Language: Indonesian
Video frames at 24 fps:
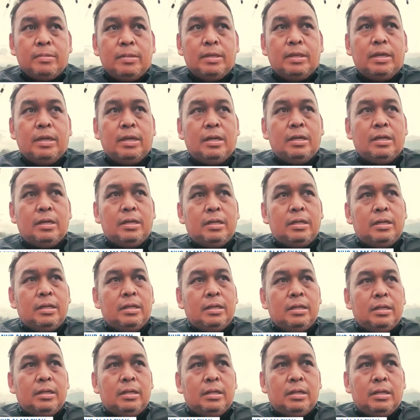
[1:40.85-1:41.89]
ya
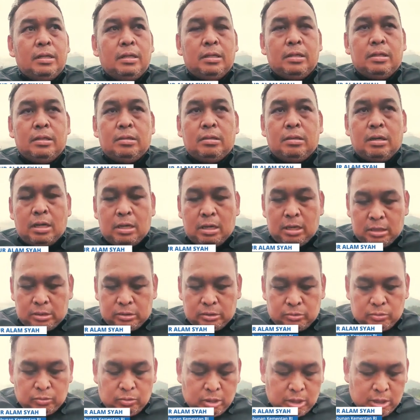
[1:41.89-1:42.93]
ada
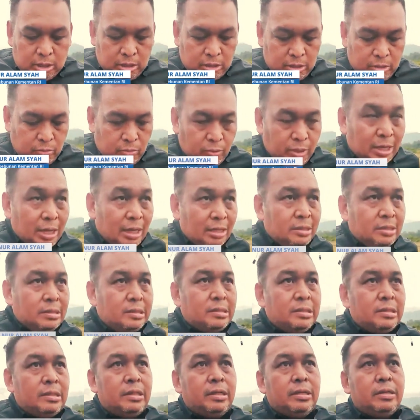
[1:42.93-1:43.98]
Sungai Widas,